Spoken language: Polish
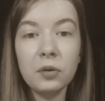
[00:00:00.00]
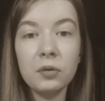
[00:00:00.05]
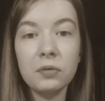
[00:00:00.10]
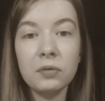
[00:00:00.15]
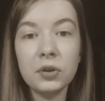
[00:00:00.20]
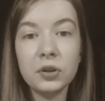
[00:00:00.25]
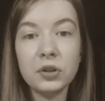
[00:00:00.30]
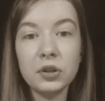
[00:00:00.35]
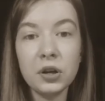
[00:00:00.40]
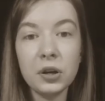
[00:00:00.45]

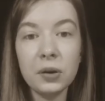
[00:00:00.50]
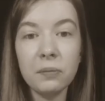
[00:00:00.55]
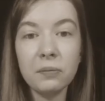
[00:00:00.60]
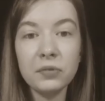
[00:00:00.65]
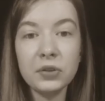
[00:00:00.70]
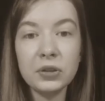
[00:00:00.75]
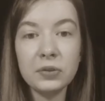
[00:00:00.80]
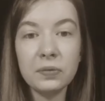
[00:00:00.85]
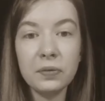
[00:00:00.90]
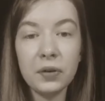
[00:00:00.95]
Wieczorem
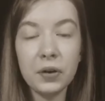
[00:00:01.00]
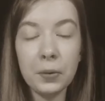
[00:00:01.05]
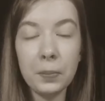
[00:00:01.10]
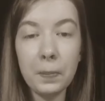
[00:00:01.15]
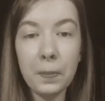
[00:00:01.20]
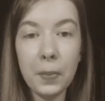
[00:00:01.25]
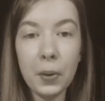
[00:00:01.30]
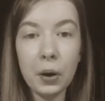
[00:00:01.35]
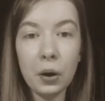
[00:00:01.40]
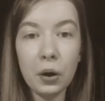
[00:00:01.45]
w
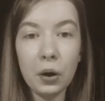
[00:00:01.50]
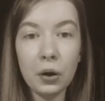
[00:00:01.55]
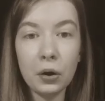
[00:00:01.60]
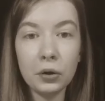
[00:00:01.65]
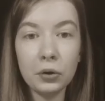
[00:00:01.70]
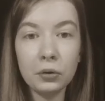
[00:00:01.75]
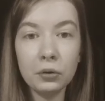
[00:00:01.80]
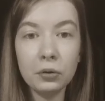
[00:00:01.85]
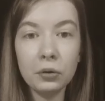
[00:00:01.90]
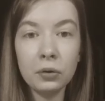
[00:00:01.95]
swoim
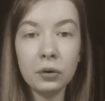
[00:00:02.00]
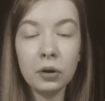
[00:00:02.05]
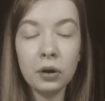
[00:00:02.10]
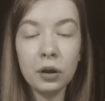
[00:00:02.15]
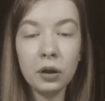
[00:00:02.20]
pokoju